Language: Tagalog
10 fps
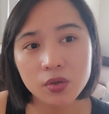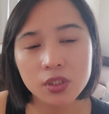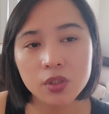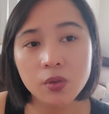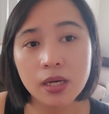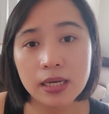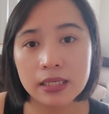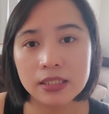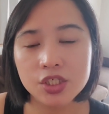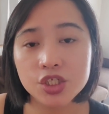Dito ha,
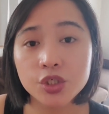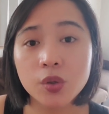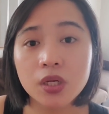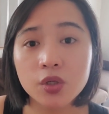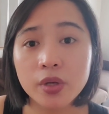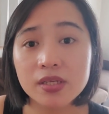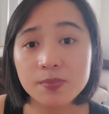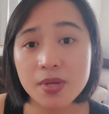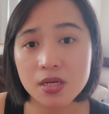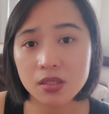isi-share ko lang yung
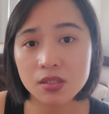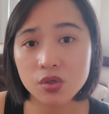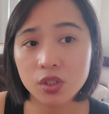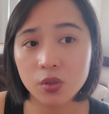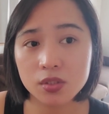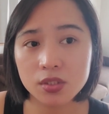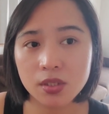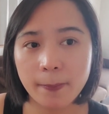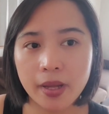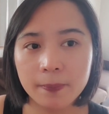experience ko dito sa
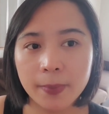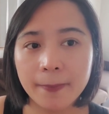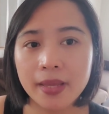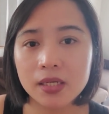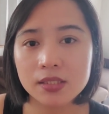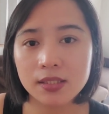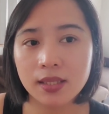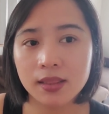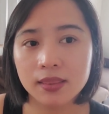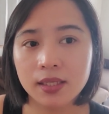Japan pag may
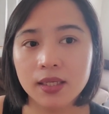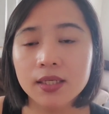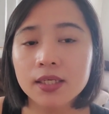aksidente.